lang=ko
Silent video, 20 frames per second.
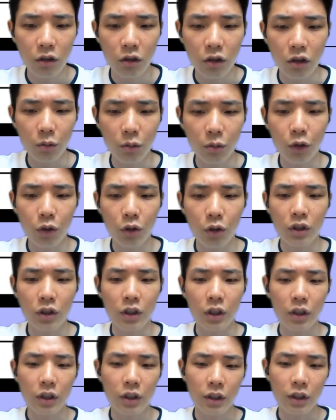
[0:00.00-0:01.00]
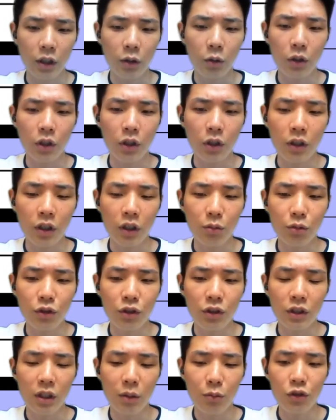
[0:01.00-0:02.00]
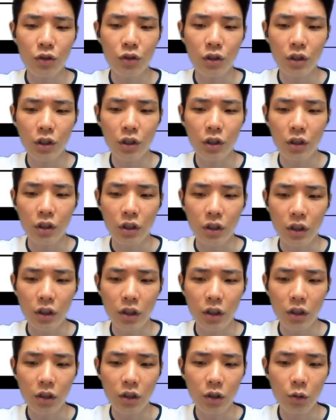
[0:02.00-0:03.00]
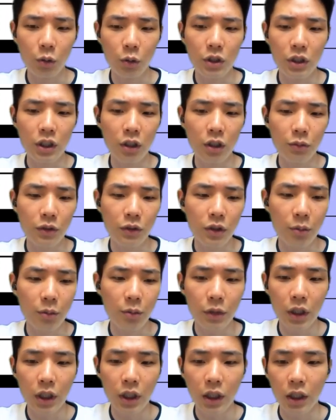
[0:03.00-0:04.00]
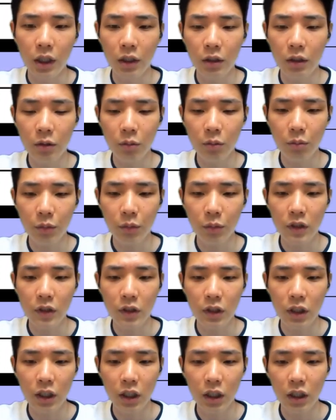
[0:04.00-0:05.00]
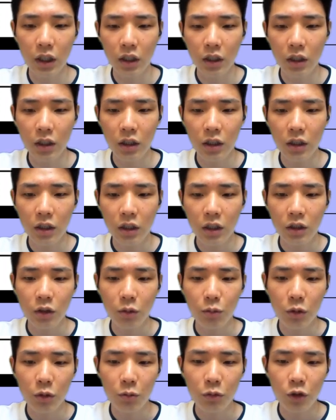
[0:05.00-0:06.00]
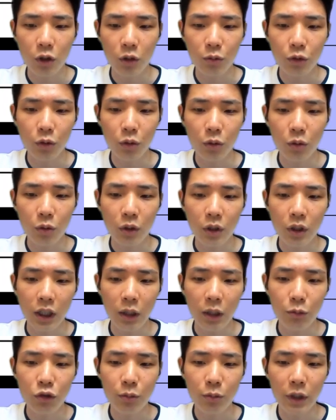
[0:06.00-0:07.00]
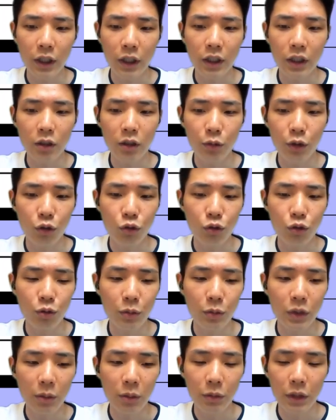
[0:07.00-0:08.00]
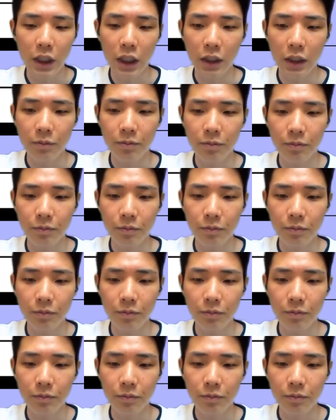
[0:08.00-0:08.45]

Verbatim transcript: 오버로드 데코레이터가 붙은 함수들은 로직이 없어야 합니다. 패스나 점점점으로 함수 바디를 비워주시면 됩니다.